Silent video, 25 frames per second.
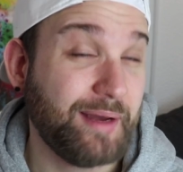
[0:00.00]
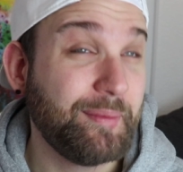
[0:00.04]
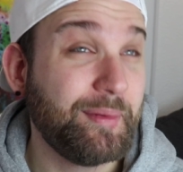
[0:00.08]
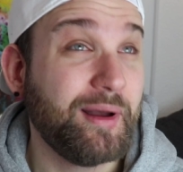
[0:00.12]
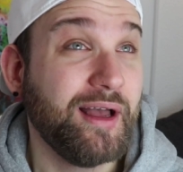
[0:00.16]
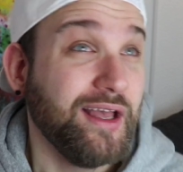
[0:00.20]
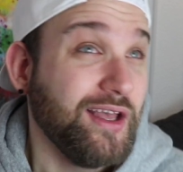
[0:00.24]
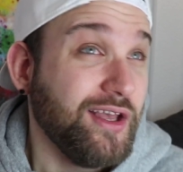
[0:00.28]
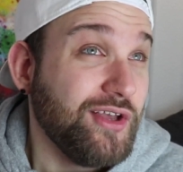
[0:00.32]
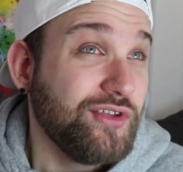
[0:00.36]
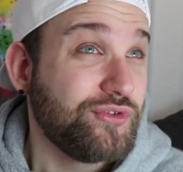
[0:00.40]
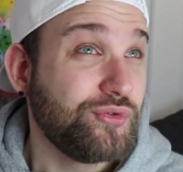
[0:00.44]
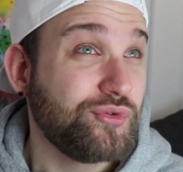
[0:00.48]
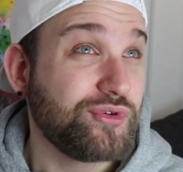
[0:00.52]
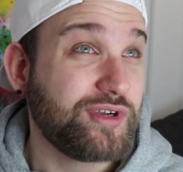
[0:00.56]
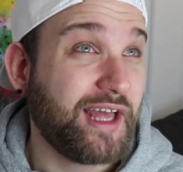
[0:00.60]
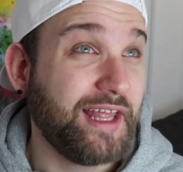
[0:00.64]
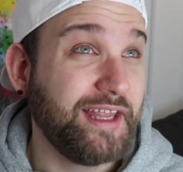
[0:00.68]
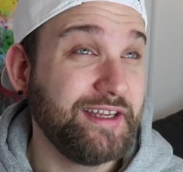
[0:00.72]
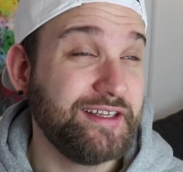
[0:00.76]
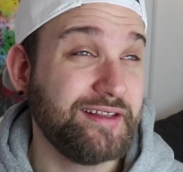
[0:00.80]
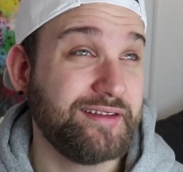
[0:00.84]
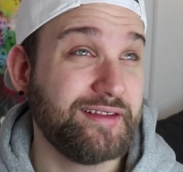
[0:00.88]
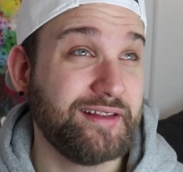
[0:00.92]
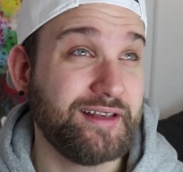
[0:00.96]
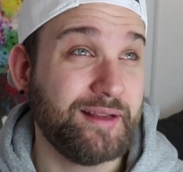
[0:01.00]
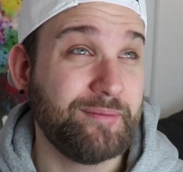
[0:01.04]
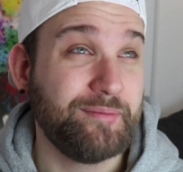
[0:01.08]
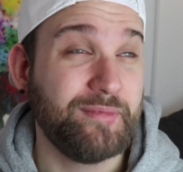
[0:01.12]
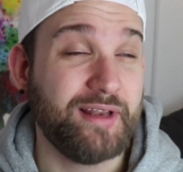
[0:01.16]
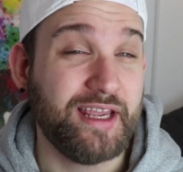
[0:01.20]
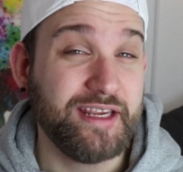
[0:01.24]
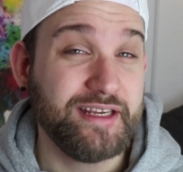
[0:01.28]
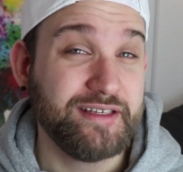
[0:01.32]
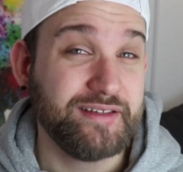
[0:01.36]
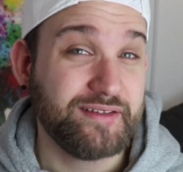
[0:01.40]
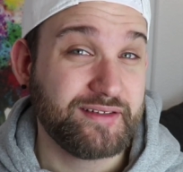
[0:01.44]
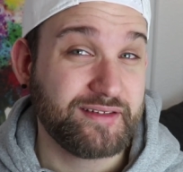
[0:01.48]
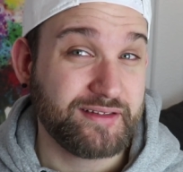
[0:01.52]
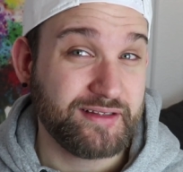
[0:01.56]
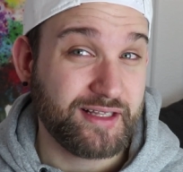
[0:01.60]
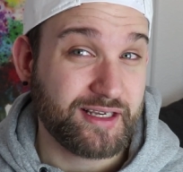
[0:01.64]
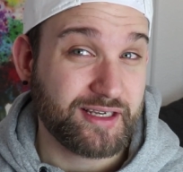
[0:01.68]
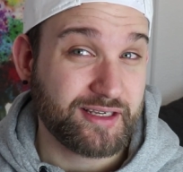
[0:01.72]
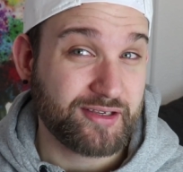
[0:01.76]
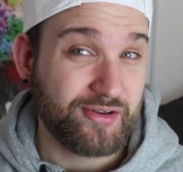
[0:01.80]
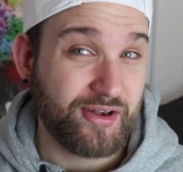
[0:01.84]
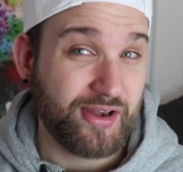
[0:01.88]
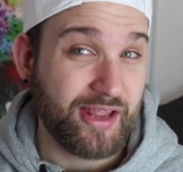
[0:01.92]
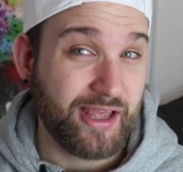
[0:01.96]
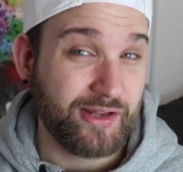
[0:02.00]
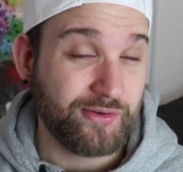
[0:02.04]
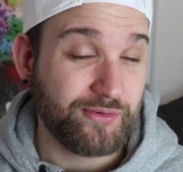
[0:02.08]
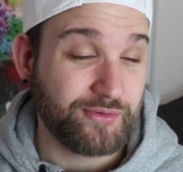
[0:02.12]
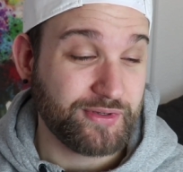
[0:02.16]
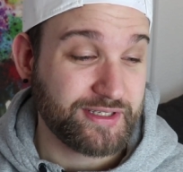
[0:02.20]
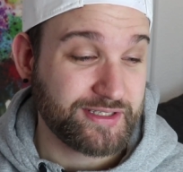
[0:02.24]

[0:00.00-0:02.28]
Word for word: Aber so kann ich das halt am leichtesten erklären.